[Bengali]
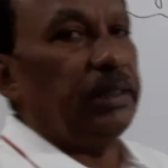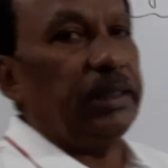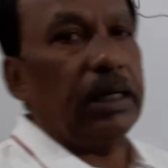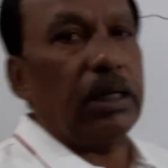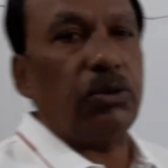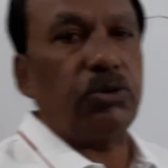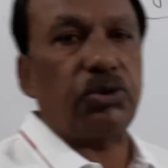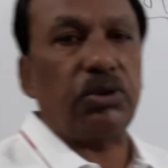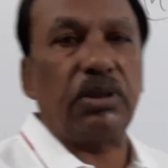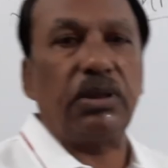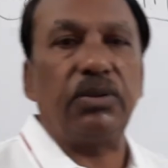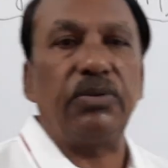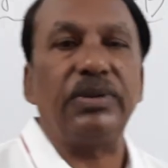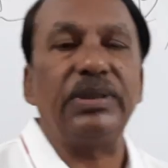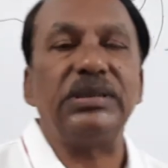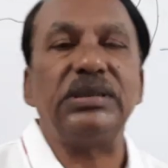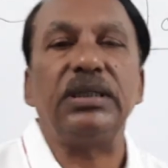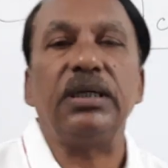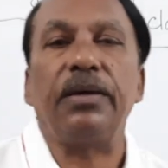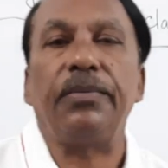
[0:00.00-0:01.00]
নিয়ে আলোচনা
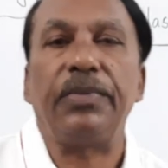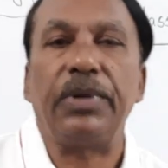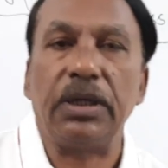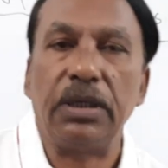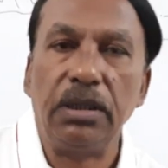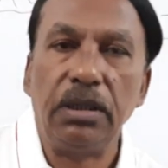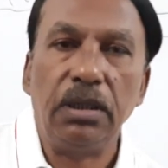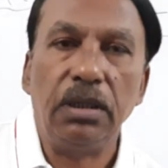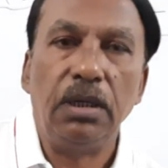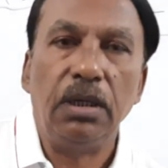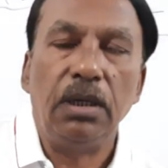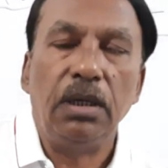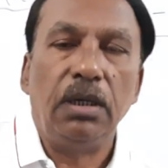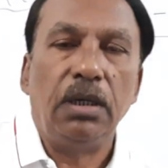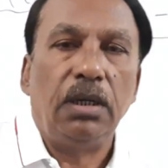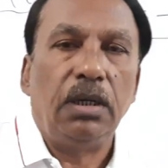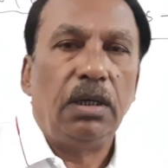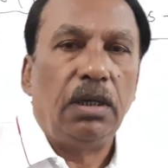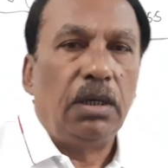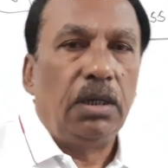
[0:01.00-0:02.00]
করেছি আমরা
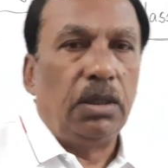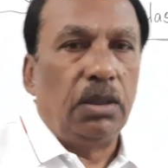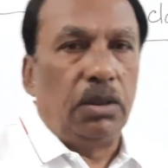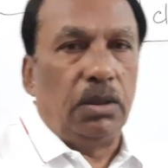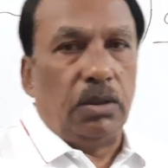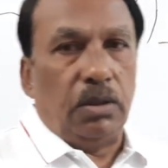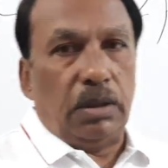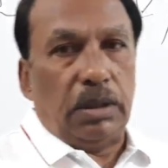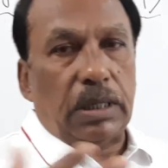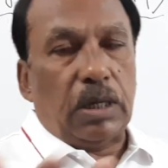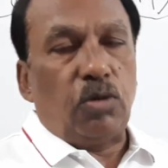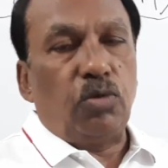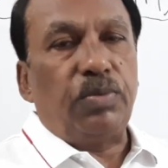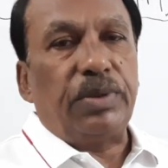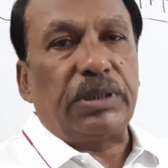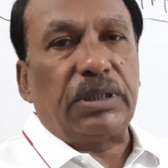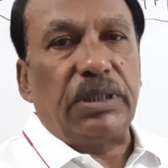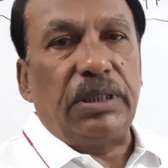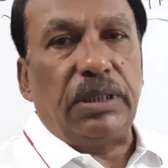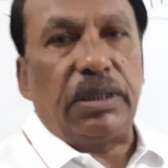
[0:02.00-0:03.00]

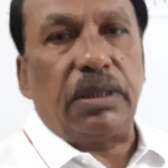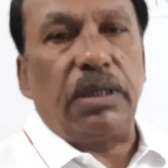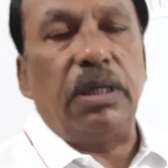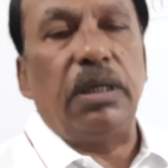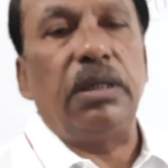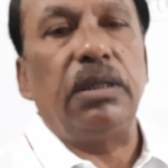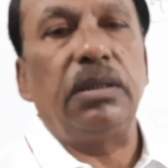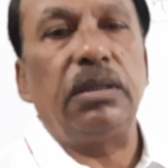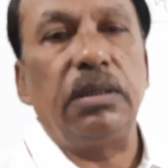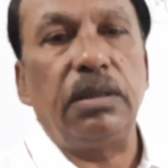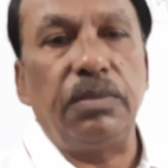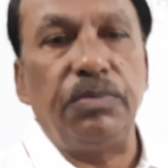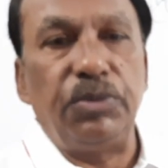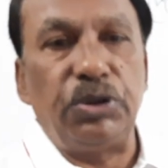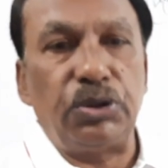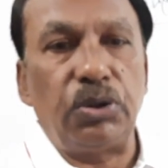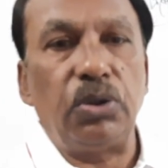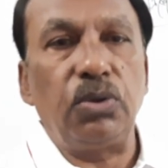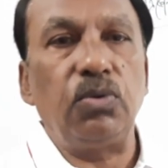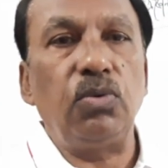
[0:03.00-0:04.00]
আনুপাতিক
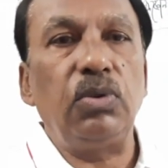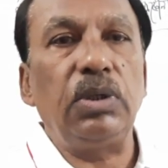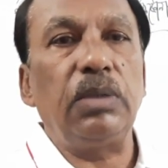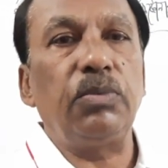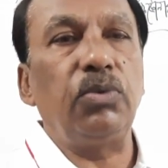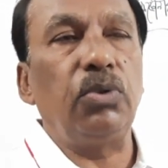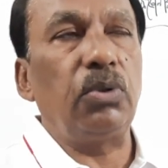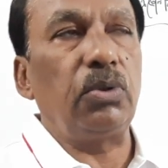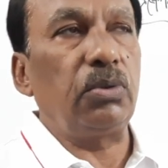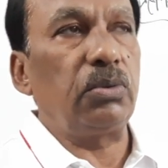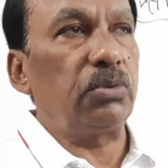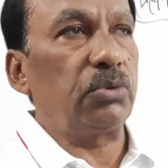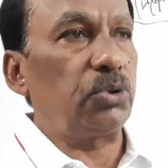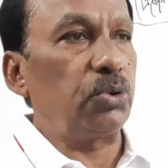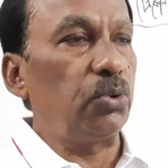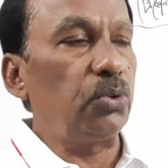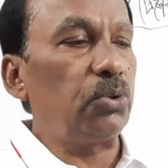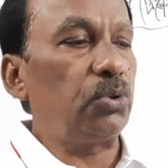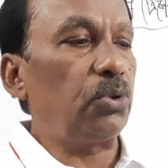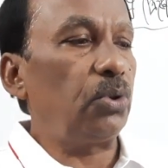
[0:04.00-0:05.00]
বিষয়গুলো এবং
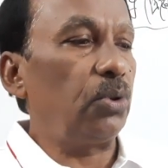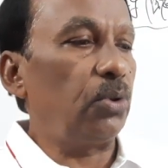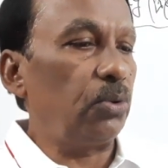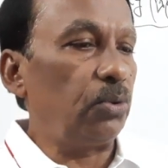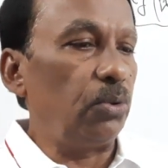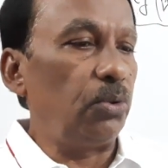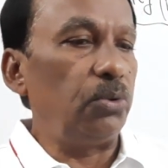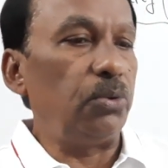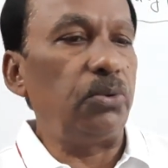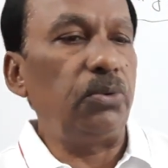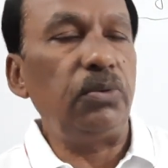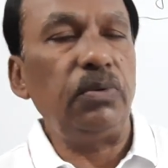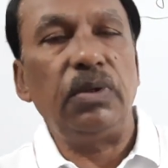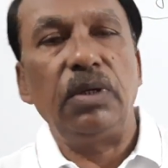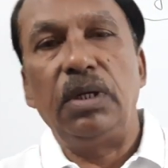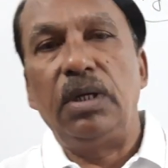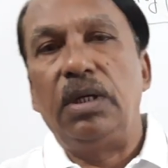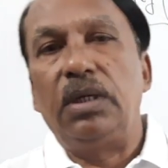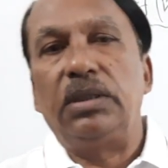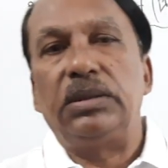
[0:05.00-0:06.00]
সূত্রগুলো
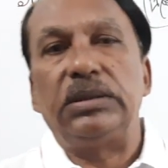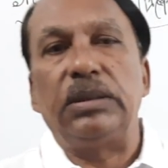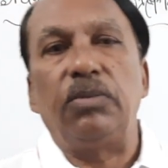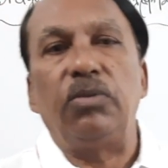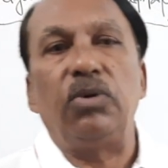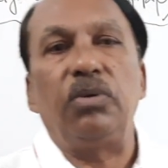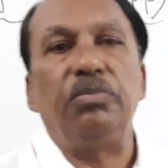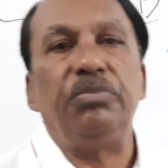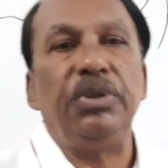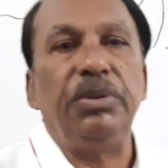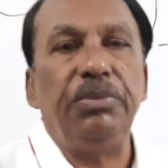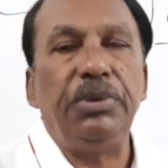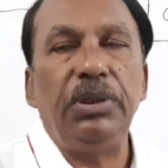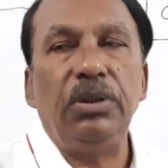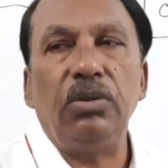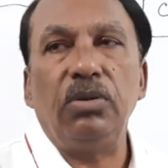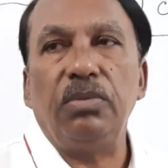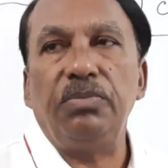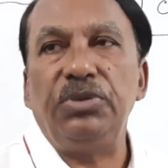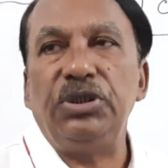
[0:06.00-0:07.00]
যেমন
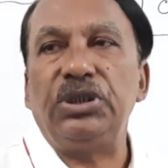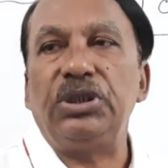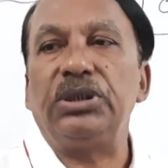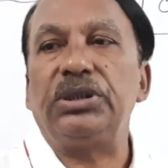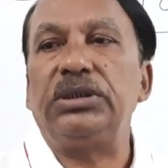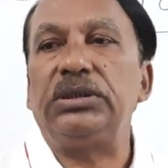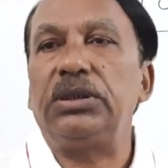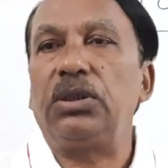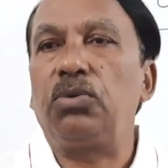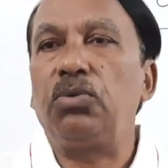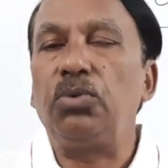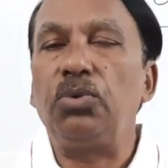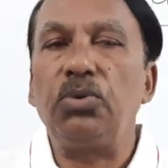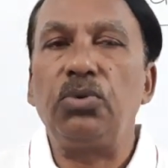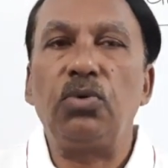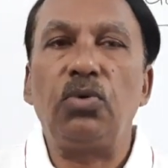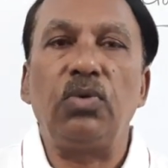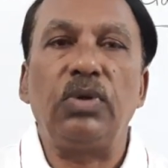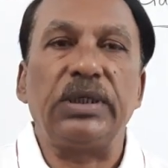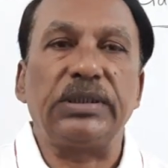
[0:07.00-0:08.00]
বিভিন্ন বিশেষ যে
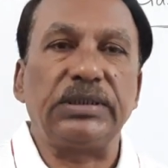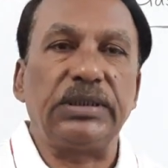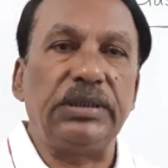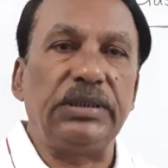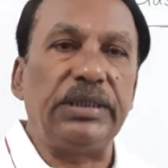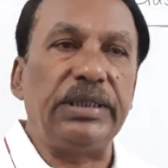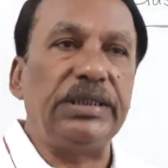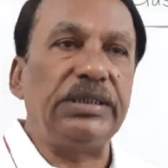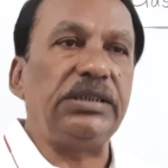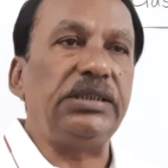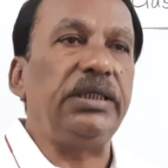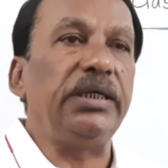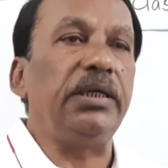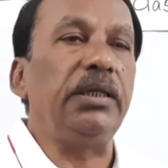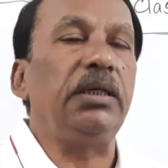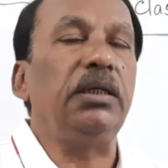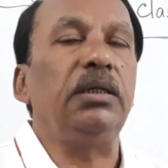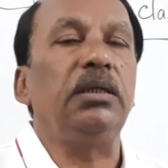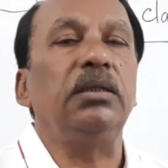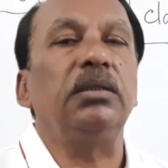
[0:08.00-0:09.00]
কোনগুলো আছে ত্রিশ
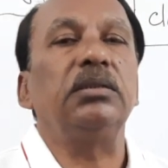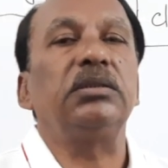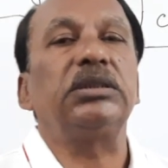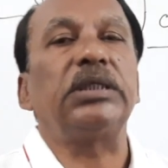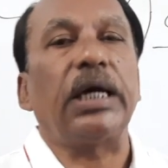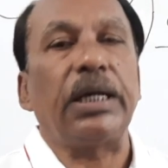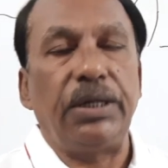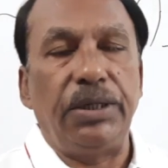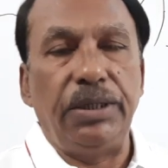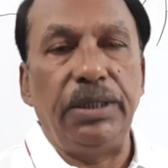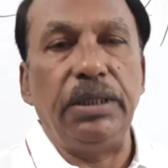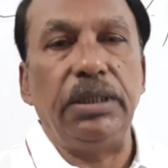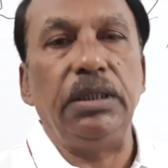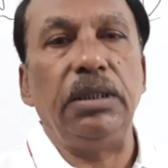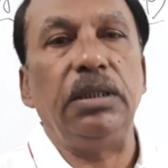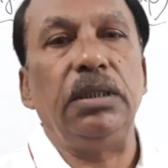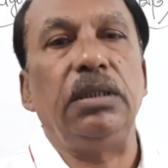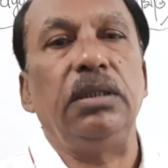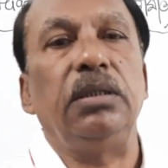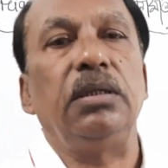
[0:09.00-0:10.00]
ডিগ্রি ষাট
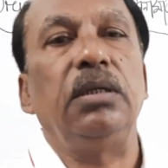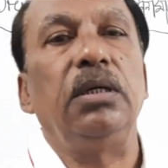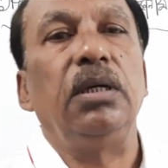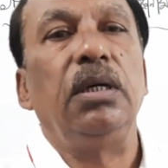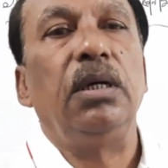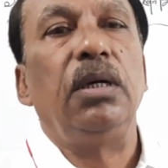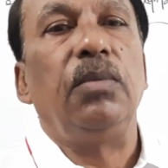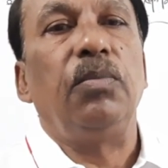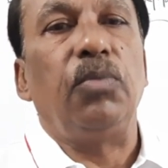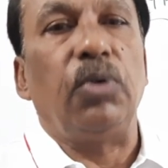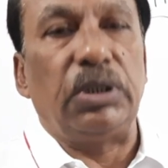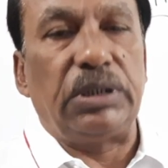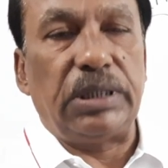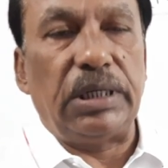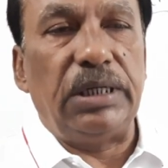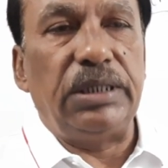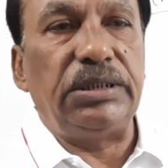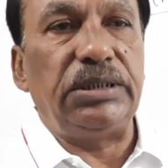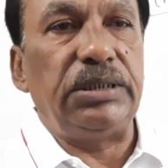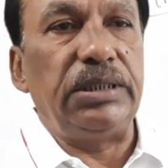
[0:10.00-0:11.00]
ডিগ্রি
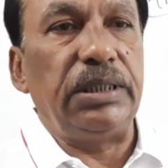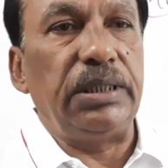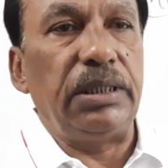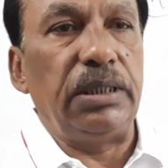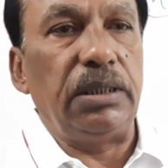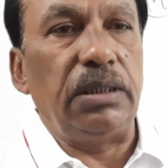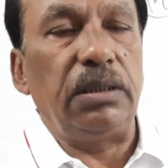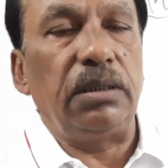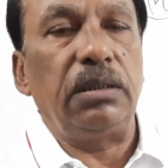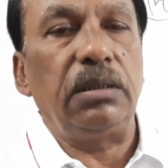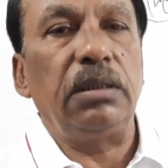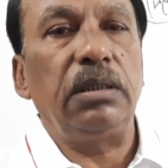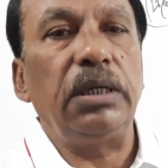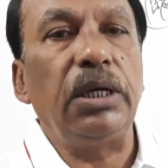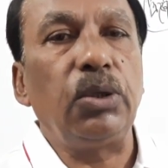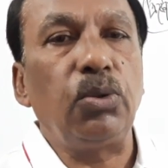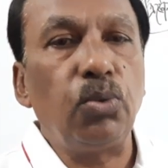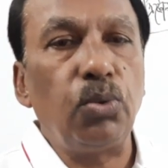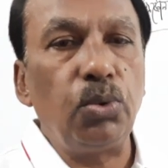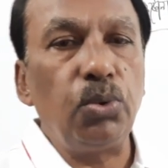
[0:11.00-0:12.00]
পঁয়তাল্লিশ ডিগ্রি
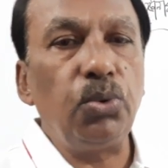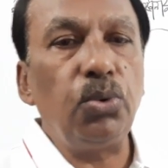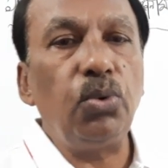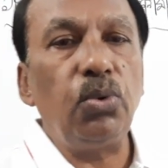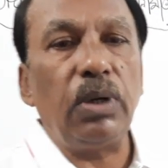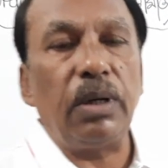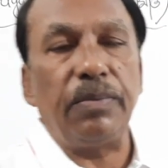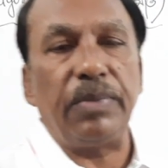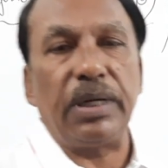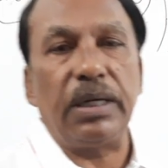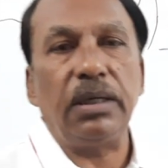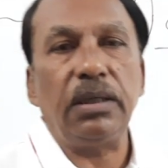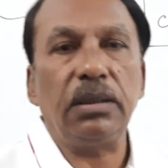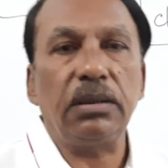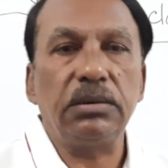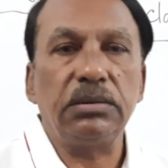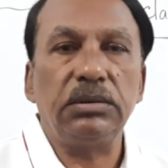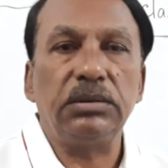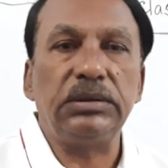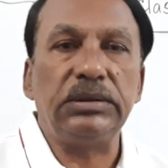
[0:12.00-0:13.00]
এই কোণগুলো আমরা
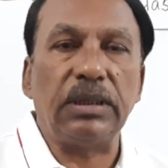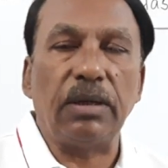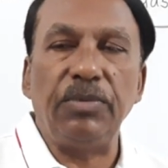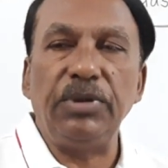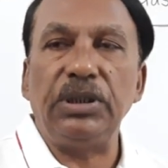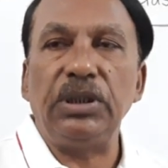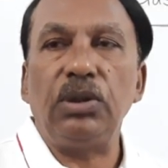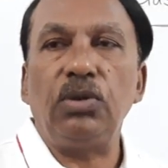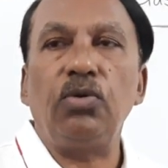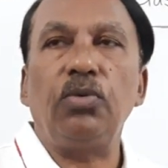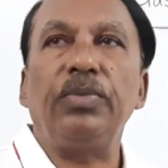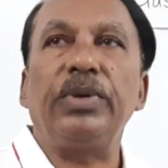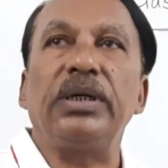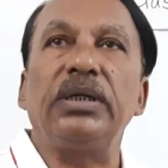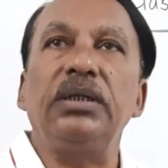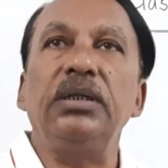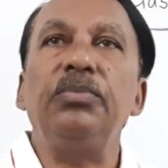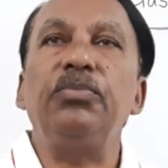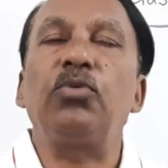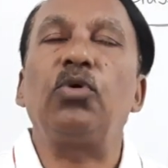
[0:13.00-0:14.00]
জ্যামিতিক
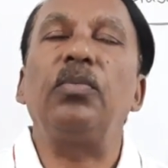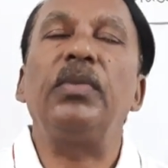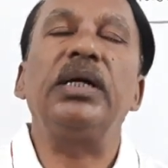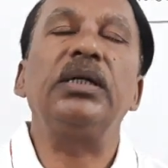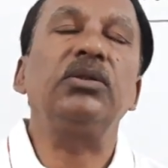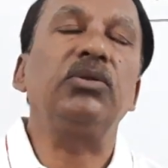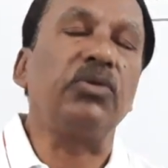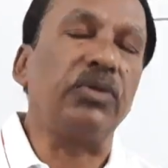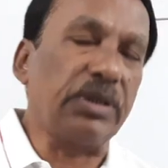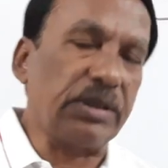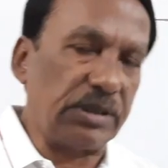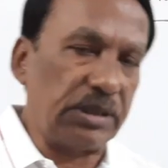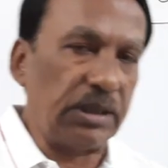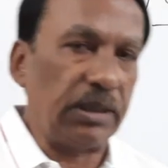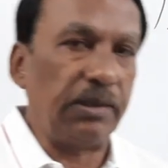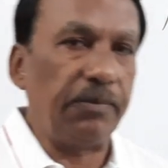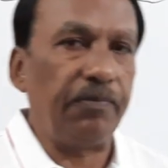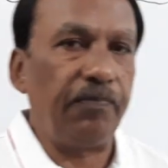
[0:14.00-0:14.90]
উপায়ে প্রমাণ করেছি